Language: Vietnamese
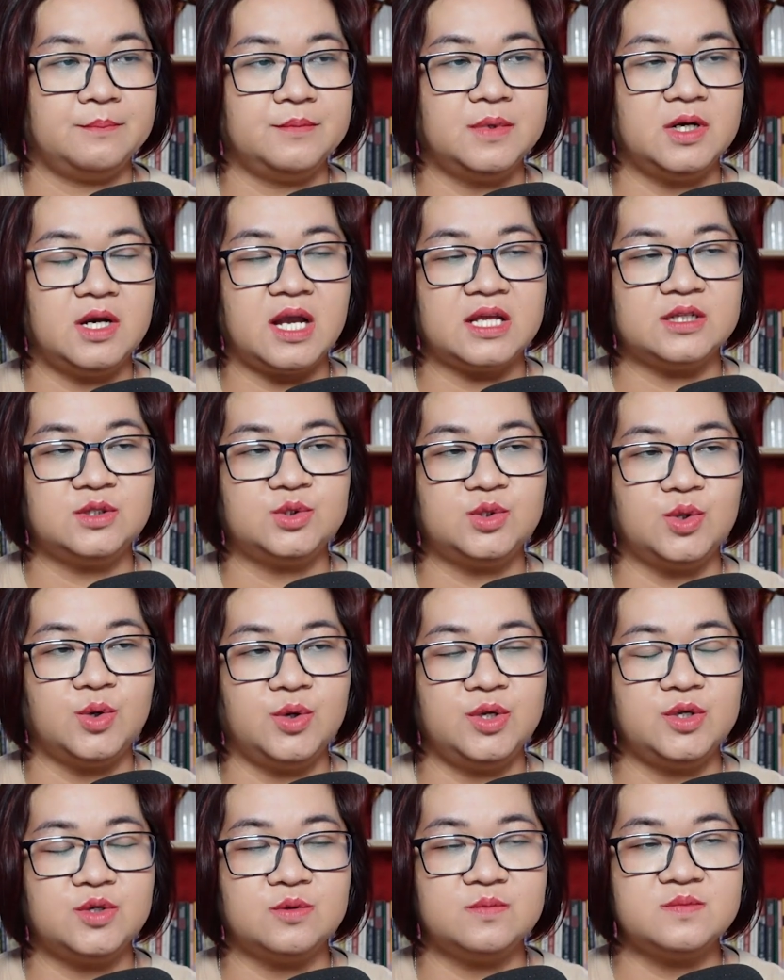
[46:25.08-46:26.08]
Bữa ăn
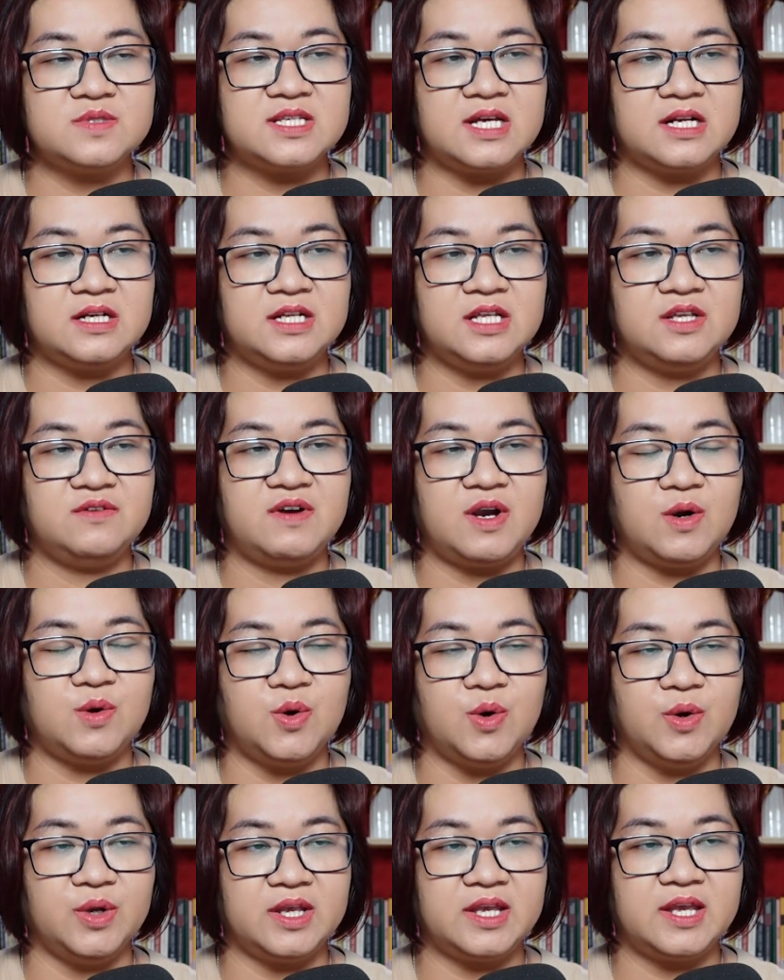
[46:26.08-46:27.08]
tối cũng dần đi vào
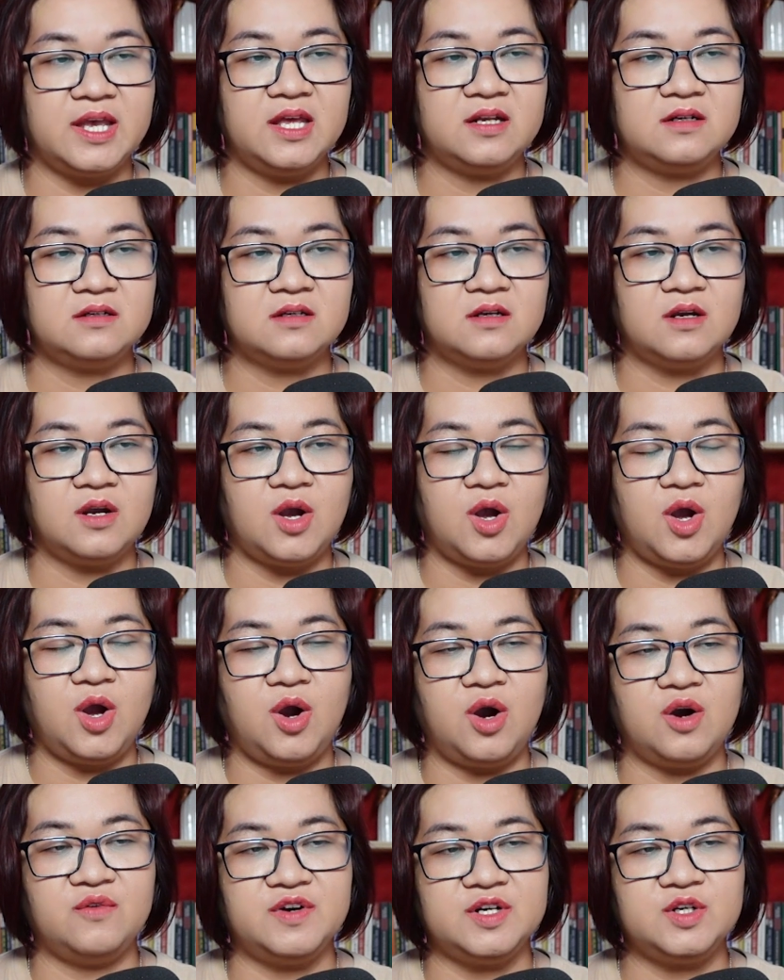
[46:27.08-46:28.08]
hồi kết,
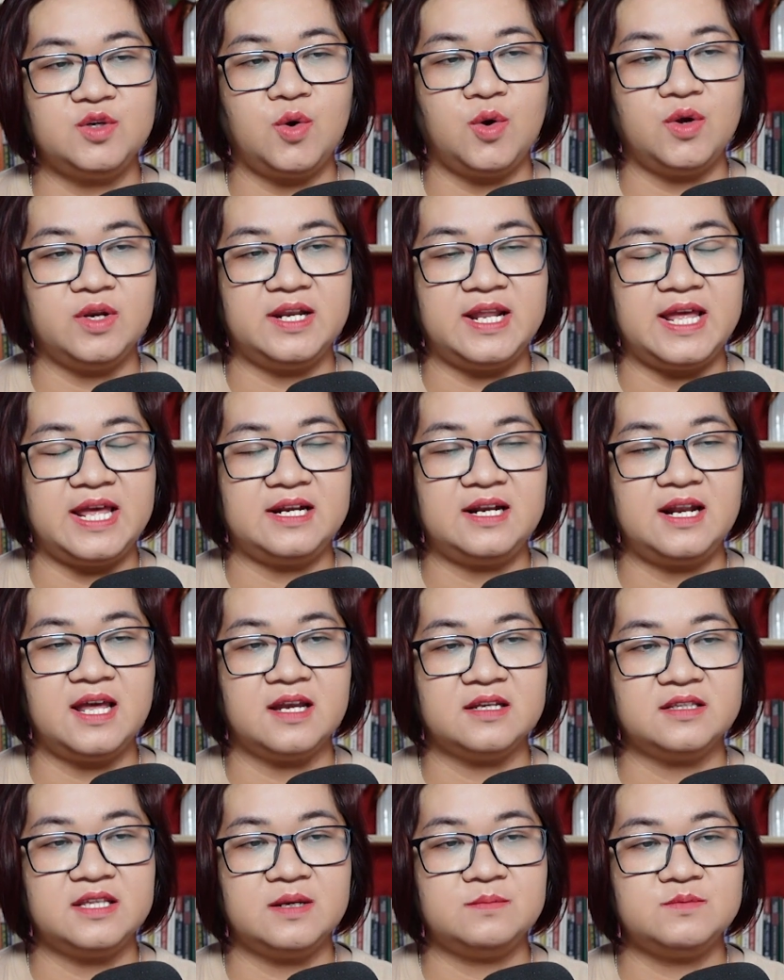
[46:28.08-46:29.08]
họ vẫn ngồi nán
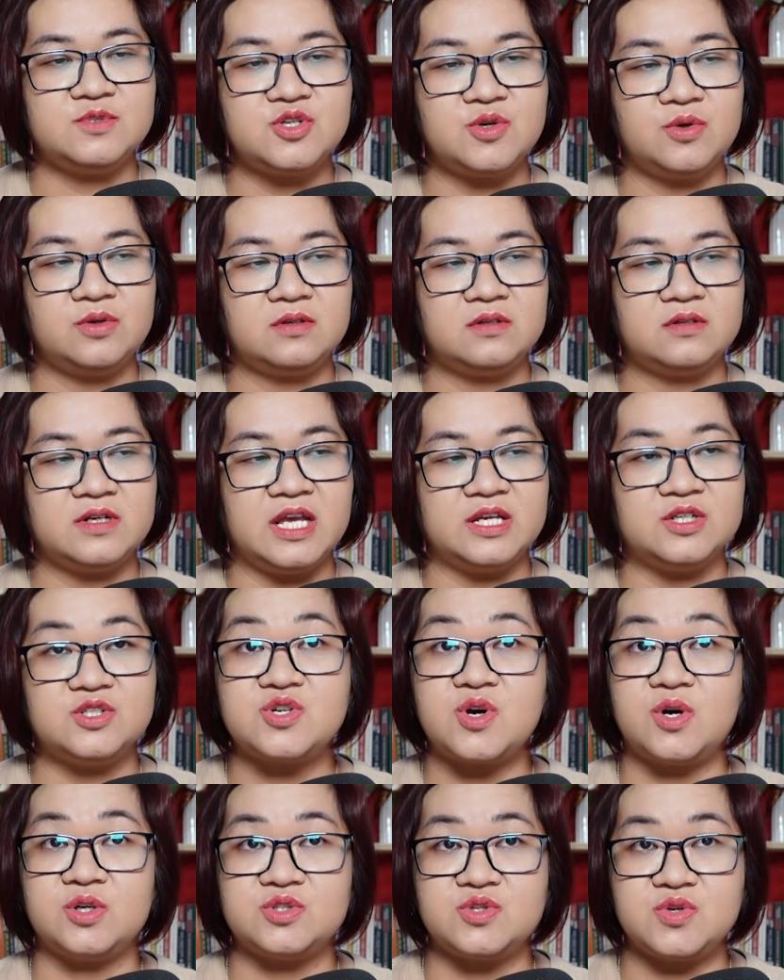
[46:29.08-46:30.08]
lại thêm chút để
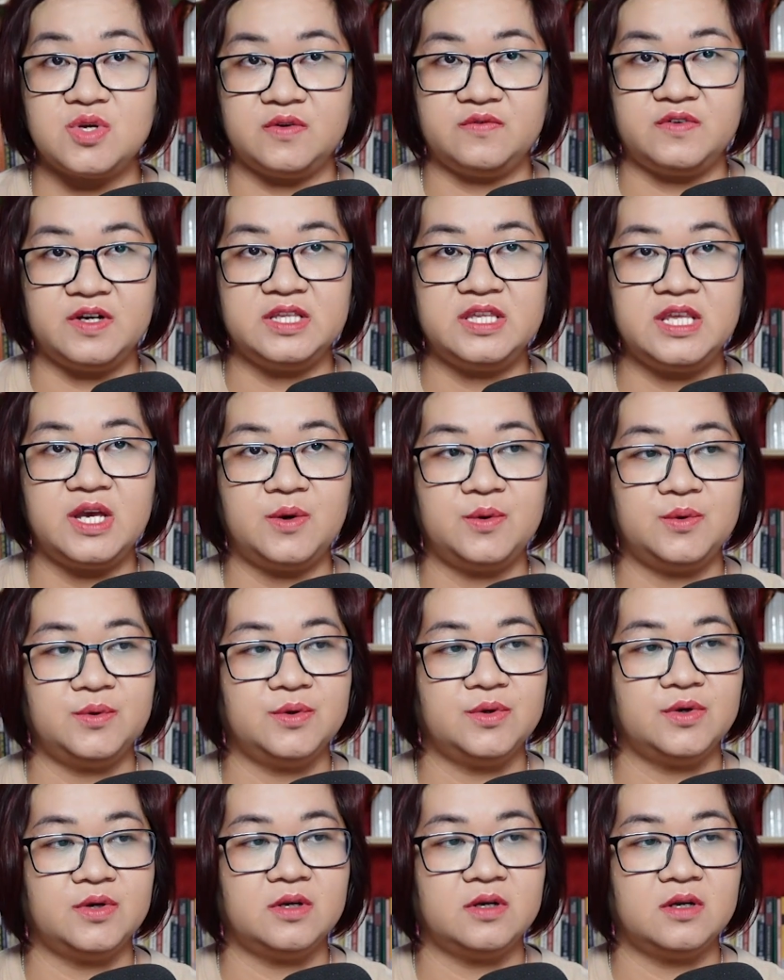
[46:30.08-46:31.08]
trò chuyện với nhau.
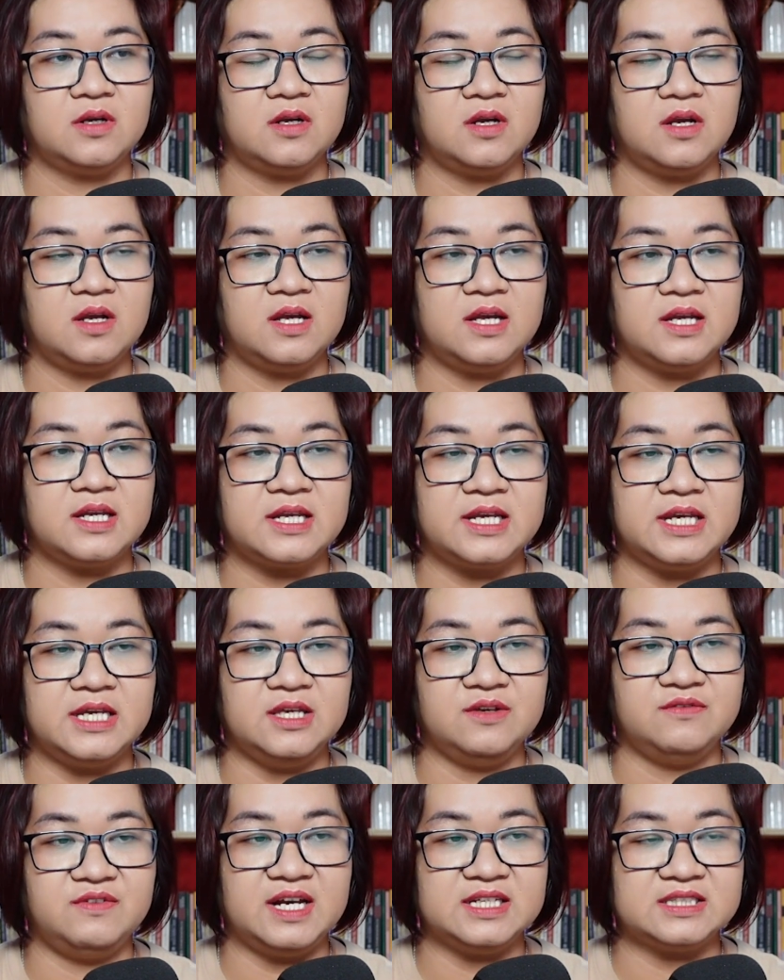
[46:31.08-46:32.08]

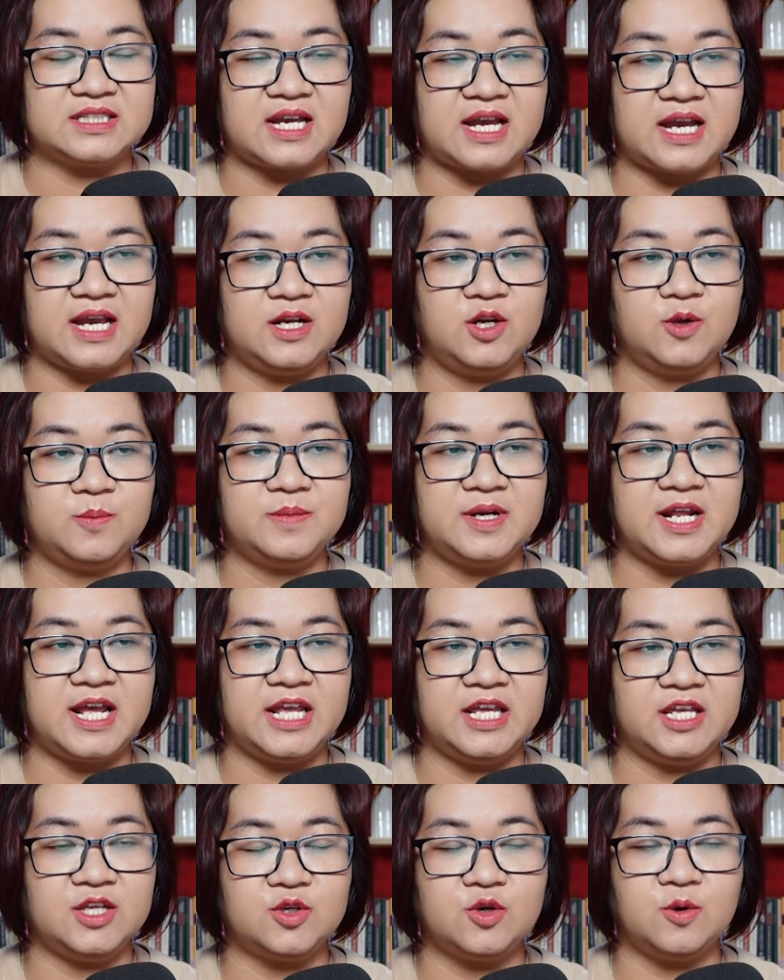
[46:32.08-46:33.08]
Kỳ và Thái lúc
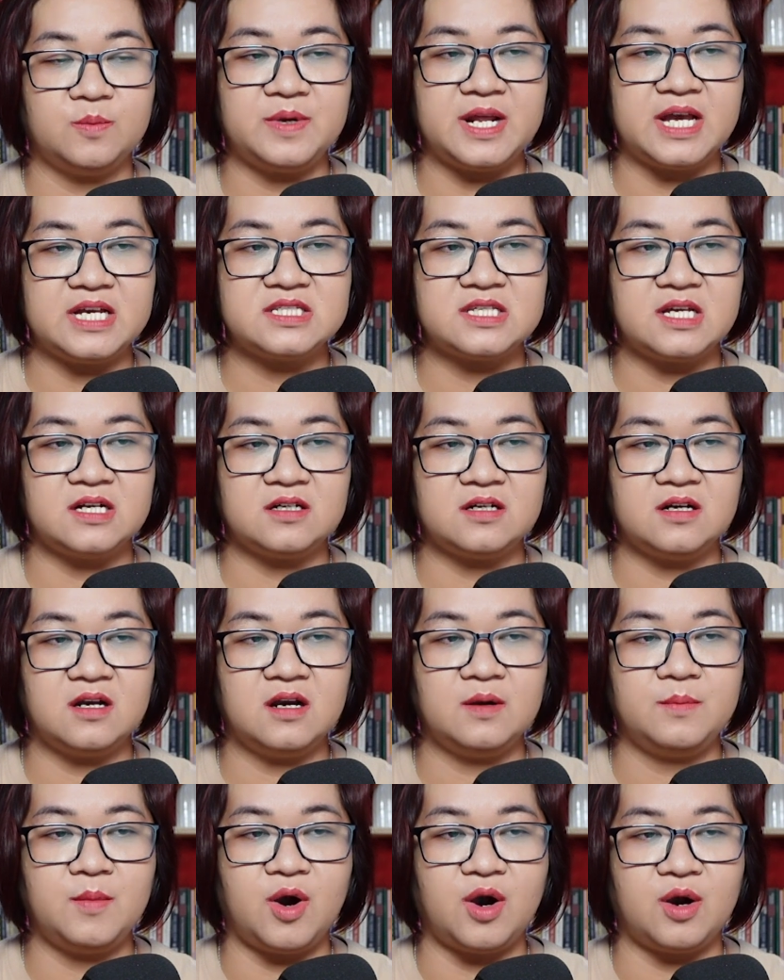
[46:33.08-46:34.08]
này cũng đã dần
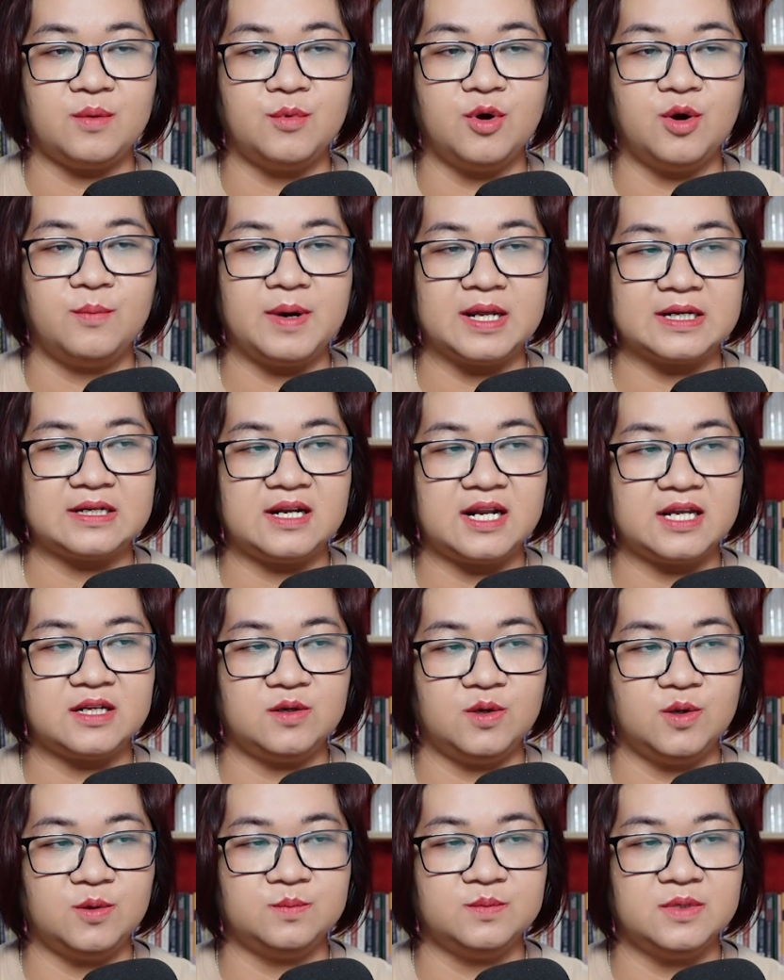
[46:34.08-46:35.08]
gỡ bỏ bộ mặt lạnh
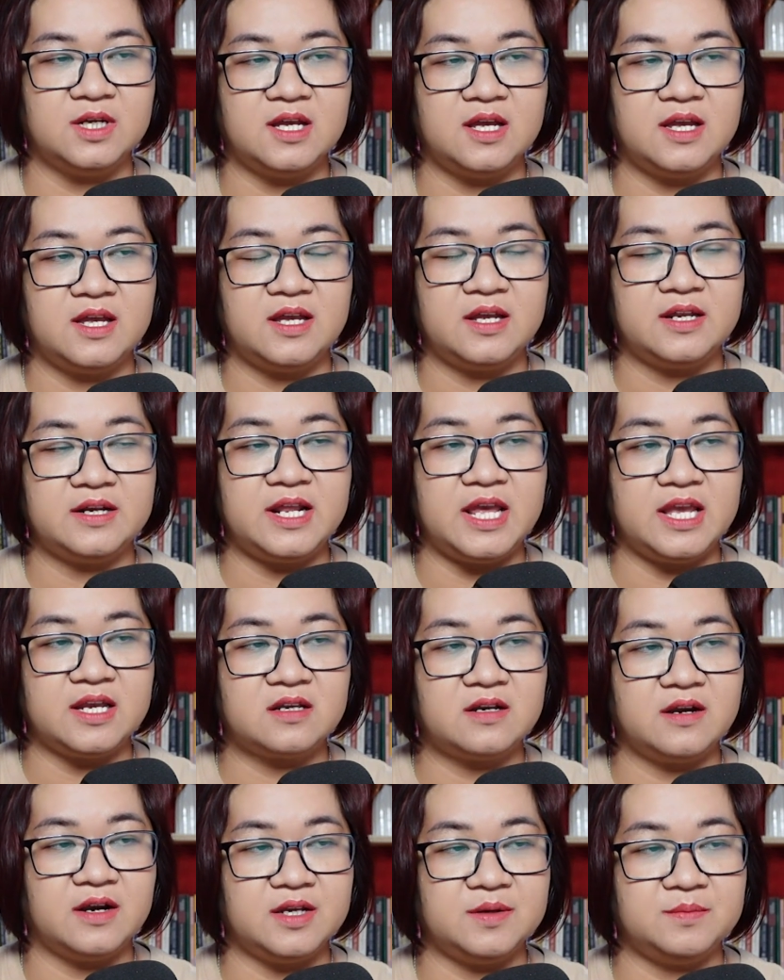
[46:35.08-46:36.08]
lùng để
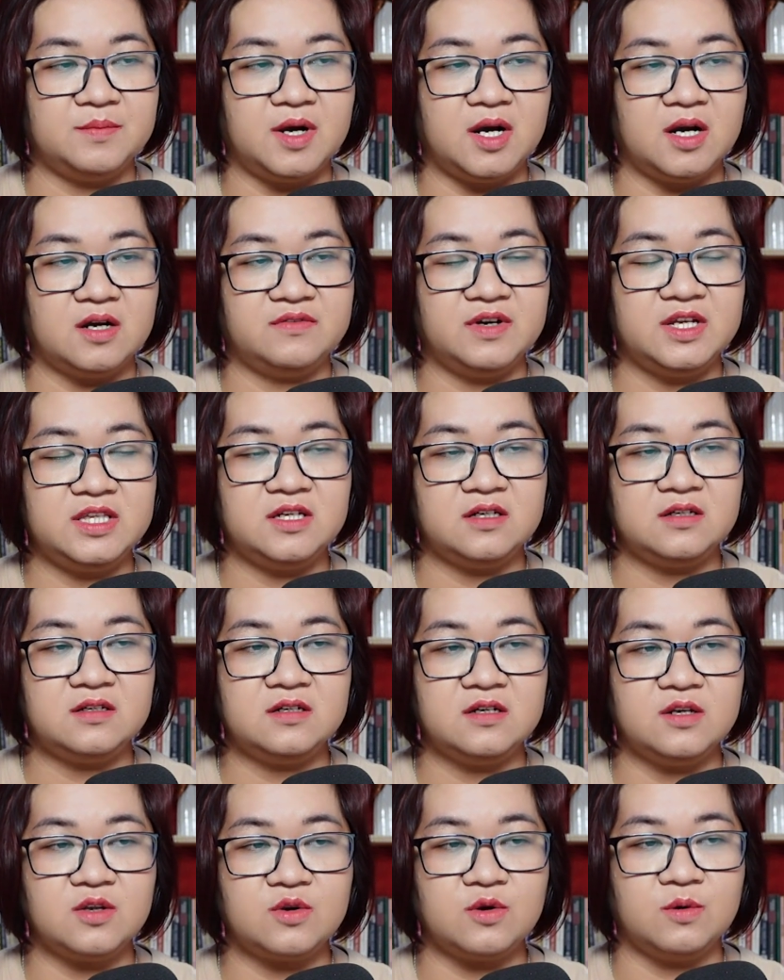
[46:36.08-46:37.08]
cởi mở với những
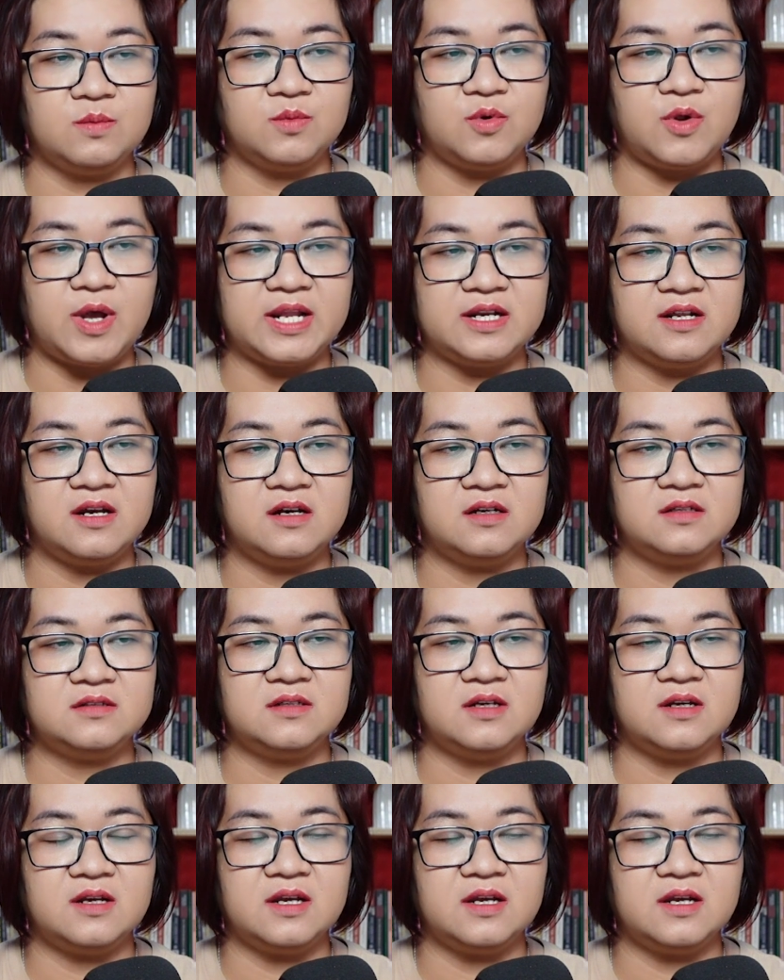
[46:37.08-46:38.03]
người cùng đoàn hơn.